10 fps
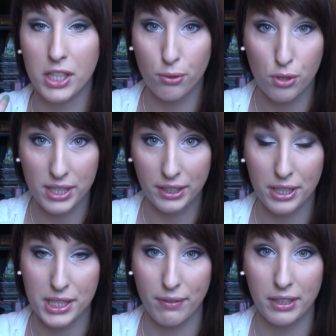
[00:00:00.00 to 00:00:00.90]
jest duże
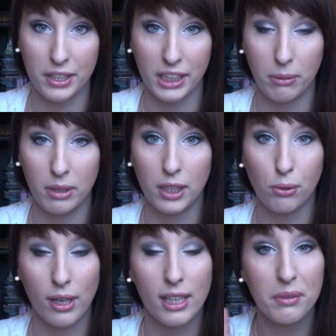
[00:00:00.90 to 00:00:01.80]
zainteresowanie takimi
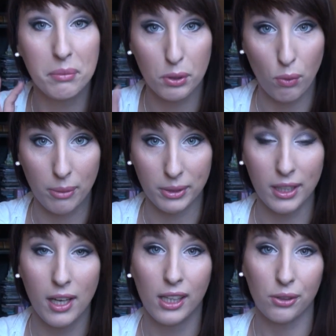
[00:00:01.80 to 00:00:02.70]
naturalnymi
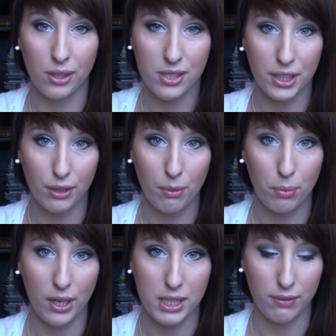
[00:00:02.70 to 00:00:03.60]
mydłami, które ostatnio
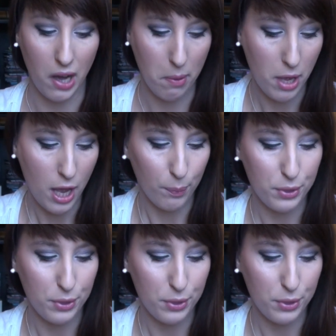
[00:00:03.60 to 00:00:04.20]
Wam pokazywałam,